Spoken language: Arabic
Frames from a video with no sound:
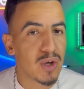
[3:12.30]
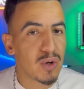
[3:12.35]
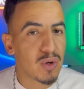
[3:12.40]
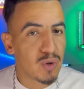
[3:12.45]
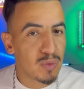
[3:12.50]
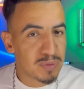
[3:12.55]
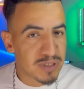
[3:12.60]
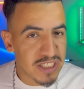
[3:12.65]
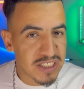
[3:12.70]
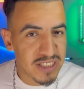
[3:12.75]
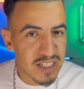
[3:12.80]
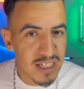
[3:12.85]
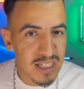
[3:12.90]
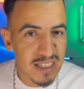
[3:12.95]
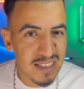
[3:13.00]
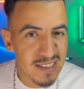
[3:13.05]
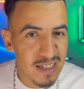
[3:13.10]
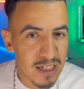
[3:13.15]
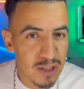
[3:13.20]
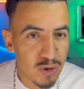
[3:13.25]
ومشى يجري
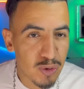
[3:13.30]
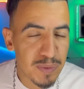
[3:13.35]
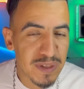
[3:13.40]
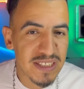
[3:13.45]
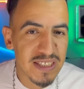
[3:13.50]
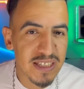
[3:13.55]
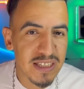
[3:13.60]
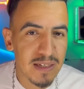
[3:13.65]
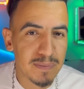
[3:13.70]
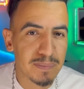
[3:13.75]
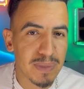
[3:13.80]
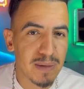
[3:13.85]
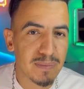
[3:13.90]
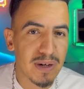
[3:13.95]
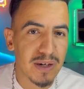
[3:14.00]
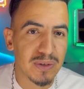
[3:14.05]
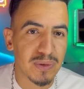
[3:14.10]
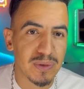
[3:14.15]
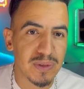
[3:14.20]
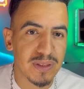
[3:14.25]
للكوميساريه
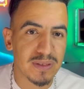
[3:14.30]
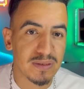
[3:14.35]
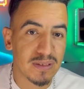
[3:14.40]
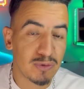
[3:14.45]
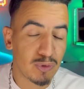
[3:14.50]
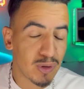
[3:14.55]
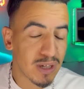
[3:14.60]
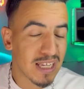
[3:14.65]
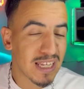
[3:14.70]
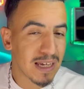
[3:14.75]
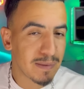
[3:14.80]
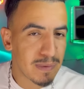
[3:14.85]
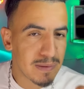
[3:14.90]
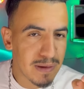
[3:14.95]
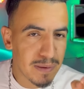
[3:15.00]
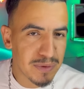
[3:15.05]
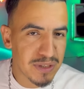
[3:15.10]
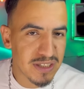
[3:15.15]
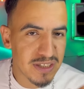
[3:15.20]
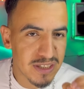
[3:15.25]
بيرمانونس ولكن قبل ما
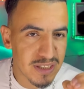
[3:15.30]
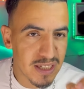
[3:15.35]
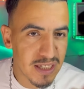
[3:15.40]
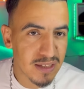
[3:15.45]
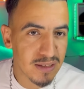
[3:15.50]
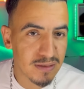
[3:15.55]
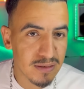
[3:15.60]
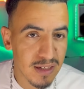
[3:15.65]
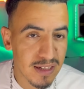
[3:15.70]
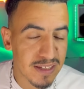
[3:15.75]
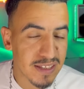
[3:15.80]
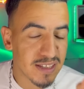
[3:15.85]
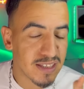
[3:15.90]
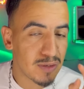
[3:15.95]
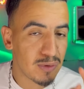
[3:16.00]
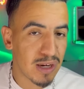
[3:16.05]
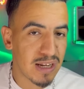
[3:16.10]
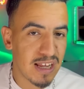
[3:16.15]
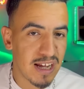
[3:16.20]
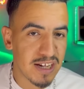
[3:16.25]
يمشي يجري لان دار
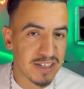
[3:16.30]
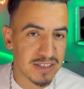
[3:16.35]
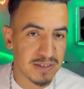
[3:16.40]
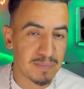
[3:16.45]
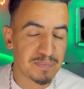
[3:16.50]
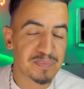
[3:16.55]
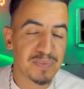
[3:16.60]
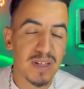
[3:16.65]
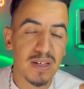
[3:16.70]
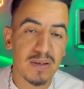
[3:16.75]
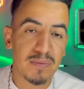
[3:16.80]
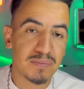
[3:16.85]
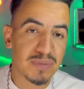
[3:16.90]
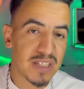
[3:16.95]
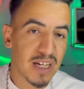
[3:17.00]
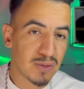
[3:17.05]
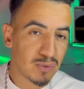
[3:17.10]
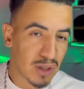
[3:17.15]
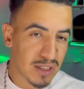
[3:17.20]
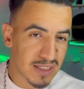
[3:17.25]
واحد الحاجه مشى
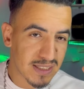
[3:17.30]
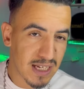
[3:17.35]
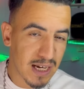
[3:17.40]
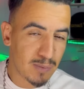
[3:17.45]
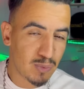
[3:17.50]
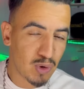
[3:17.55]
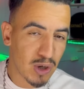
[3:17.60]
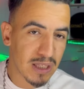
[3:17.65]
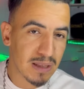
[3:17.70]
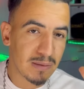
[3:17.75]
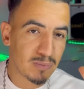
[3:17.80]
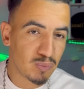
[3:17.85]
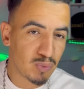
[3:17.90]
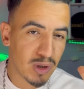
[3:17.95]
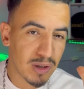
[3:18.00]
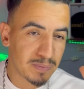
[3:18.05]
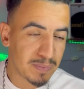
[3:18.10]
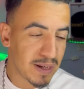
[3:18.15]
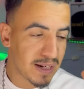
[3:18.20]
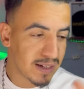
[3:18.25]
عند واحد صاحبه واحد
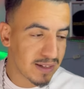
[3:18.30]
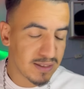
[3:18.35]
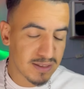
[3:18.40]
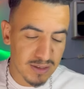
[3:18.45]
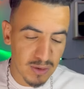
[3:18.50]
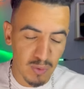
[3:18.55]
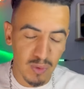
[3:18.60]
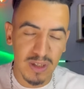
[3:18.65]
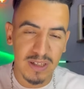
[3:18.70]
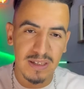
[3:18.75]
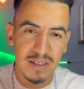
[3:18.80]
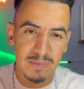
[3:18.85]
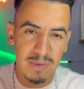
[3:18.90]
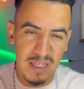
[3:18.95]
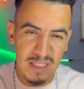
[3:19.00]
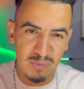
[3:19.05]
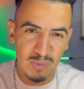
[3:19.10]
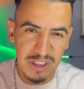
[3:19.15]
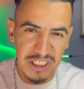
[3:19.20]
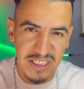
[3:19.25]
مول البارك
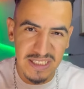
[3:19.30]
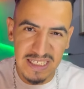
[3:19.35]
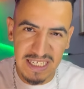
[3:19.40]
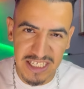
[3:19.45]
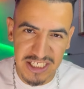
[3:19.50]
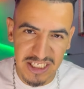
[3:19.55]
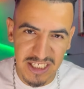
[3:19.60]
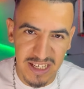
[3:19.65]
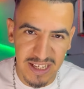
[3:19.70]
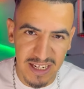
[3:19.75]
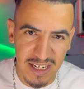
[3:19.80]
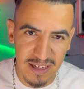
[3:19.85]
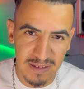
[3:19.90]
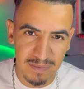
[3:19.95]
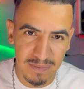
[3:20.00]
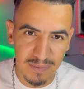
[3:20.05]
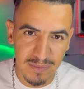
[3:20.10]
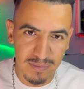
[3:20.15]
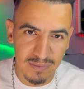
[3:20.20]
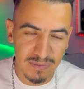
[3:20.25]
حيت هما شادين غير الشارع
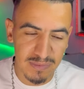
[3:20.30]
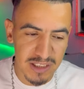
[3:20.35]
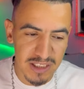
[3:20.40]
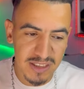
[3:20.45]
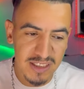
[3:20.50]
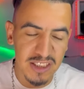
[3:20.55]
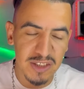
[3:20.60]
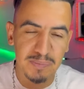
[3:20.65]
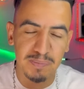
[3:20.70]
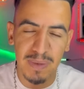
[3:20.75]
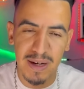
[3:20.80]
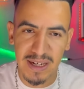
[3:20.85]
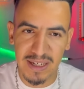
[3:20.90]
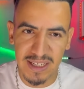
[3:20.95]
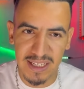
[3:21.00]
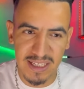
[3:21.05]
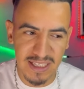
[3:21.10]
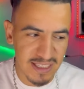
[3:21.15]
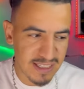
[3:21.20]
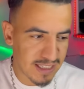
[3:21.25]
ما شادينش
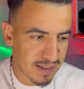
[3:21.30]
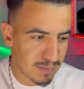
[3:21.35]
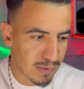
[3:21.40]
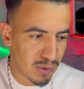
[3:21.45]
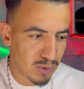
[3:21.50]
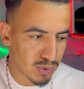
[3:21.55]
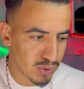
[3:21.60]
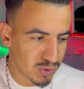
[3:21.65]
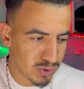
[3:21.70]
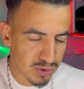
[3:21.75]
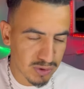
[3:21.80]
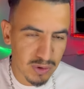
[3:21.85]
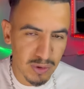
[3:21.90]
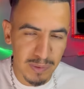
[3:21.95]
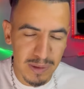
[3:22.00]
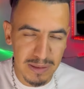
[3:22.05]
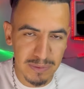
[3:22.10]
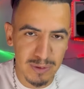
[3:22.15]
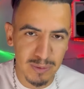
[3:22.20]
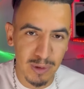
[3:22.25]
باركينغ يعني كما نقولوا
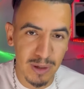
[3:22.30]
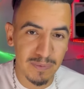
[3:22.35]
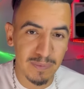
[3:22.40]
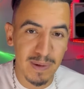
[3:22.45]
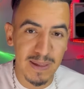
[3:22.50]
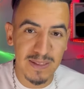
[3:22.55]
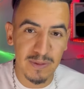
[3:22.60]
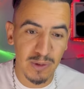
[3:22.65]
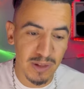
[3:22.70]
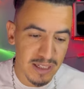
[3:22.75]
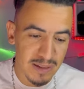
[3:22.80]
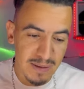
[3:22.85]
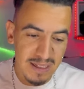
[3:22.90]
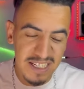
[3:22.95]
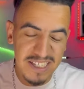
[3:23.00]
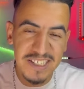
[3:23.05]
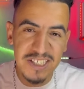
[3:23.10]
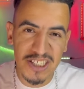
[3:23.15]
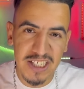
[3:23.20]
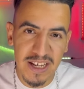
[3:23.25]
الطوموبيلات مجموعين في بلاصه ولكن غير
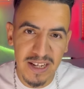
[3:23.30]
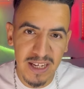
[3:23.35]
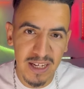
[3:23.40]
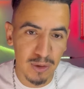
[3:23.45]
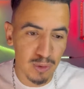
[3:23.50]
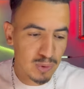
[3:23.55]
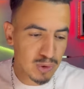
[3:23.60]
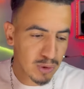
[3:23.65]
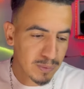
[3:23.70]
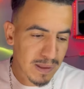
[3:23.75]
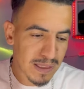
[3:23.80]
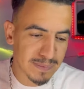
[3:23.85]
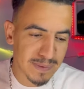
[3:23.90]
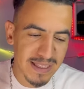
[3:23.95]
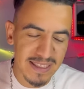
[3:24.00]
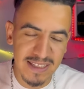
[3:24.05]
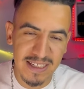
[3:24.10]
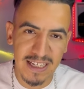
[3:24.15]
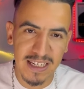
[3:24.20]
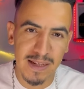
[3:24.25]
الشارع والطوموبيلات
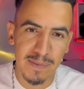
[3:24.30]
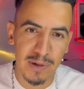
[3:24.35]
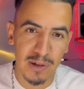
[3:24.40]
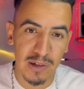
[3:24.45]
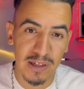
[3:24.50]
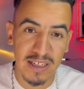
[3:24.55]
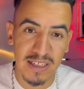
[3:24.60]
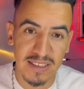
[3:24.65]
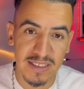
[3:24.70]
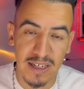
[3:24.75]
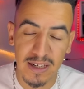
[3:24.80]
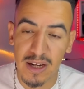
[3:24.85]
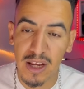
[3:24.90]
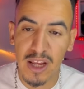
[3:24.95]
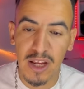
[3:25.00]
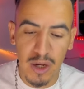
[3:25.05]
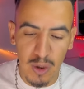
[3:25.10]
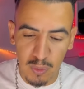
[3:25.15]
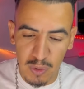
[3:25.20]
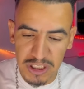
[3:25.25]
مريضين على اليمين وعلى اليسار
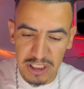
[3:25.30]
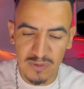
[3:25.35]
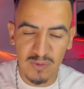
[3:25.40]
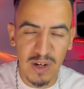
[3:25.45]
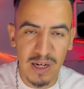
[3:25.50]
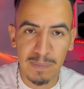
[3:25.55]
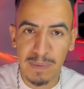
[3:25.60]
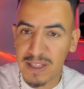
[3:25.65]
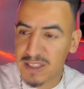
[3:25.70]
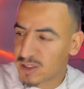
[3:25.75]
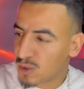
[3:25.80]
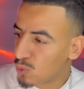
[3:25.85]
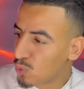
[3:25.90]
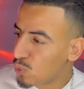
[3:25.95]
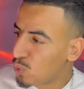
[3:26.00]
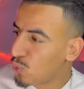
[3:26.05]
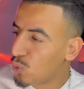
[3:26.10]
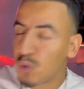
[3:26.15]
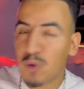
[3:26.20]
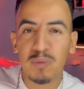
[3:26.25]
هو شاد في واحد
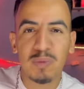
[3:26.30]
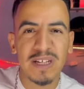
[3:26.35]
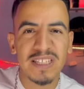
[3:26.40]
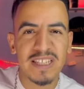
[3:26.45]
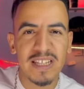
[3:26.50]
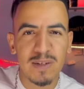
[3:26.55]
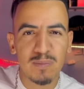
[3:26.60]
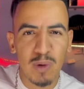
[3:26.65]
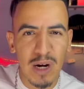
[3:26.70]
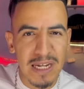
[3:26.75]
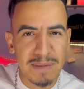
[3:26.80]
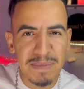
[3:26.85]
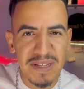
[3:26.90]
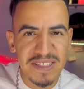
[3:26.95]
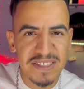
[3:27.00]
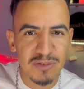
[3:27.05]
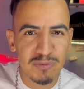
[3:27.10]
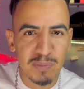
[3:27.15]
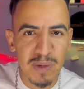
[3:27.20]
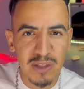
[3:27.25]
البلايصه وبعيد عليه بواحد
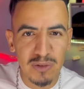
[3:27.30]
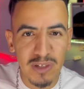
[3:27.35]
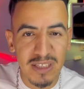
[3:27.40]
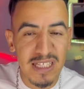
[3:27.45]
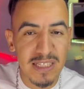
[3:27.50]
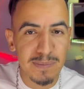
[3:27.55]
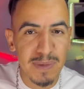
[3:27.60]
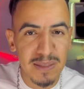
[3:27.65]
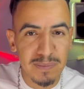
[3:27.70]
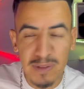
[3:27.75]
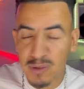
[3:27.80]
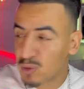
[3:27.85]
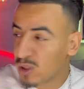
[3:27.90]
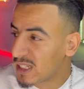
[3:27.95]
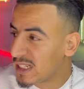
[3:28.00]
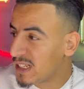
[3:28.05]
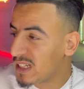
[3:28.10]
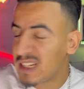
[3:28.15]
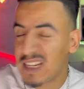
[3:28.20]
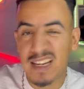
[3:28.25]
200 متر ولا 300 متر
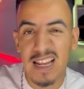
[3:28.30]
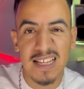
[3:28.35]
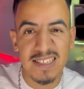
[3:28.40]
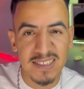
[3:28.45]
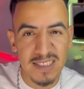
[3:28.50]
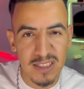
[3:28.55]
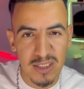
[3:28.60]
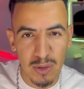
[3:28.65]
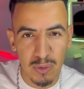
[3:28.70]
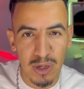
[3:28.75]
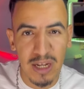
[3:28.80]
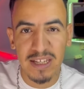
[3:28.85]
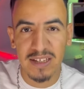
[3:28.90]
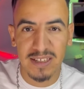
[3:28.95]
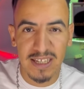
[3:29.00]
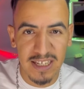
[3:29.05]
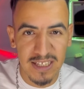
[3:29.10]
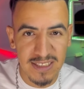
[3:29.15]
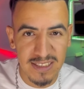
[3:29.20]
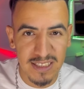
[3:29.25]
واحد العساسه اخرى
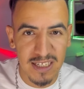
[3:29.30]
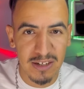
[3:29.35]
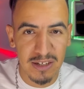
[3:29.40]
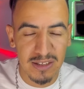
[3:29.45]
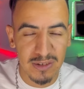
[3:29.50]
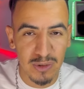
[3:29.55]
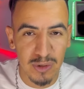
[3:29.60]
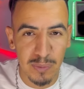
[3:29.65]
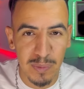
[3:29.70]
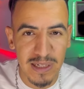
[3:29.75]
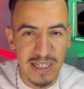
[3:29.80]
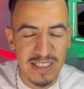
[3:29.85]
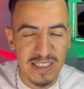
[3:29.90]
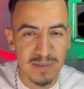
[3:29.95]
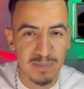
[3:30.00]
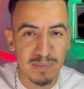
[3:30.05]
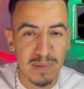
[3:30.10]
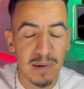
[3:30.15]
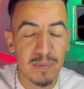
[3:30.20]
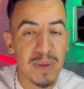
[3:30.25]
كيعسل على الطوموبيلات
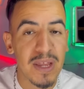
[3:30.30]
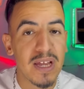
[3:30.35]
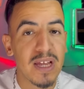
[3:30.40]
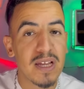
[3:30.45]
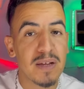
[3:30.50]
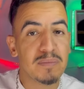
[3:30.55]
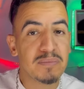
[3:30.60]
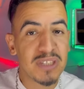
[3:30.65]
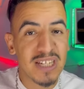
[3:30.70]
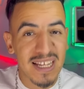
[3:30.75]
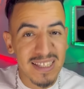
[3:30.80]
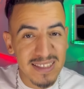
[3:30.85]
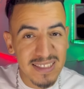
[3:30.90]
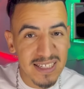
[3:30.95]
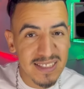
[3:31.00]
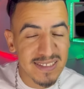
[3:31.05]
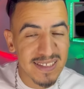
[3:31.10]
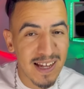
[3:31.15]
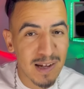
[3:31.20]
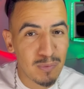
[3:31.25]
تما مشى عند
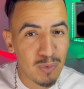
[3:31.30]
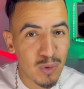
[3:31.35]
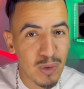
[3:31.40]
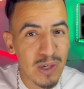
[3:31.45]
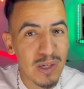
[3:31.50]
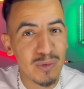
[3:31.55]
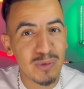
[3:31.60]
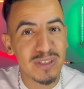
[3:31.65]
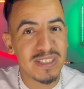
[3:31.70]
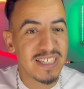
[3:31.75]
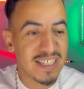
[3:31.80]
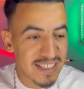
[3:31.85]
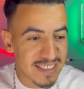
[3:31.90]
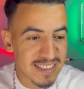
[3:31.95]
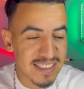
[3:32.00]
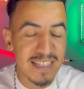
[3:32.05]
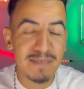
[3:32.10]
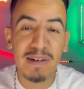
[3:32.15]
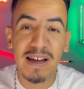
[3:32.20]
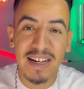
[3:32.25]
داك صاحبو قال له ودي
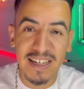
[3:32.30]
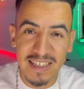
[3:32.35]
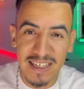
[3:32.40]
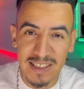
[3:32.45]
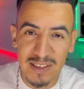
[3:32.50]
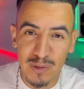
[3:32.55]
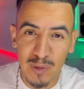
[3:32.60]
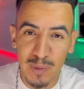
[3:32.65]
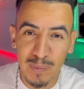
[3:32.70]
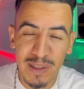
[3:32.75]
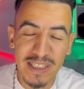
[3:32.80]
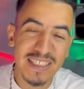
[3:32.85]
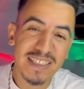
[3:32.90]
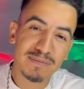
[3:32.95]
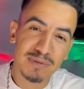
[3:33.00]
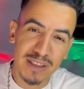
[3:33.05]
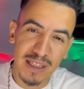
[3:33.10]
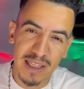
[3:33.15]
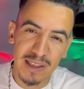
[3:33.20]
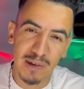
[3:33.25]
عسلي معاك على هاد الطوموبيلات غادي
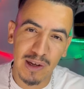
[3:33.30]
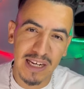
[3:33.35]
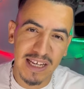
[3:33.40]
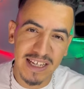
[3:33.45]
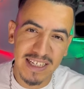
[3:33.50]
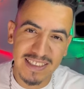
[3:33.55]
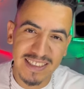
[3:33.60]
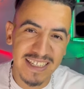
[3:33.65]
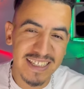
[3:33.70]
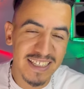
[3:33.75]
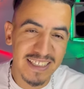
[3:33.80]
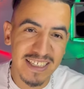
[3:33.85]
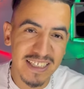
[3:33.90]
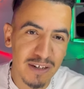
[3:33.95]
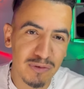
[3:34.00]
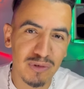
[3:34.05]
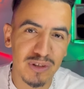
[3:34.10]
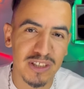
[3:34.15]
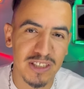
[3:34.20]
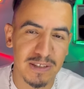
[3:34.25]
نمشي نقضي واحد الغرض دغيا دغيا
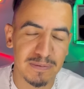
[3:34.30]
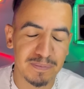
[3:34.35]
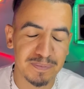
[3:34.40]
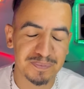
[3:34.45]
ونجي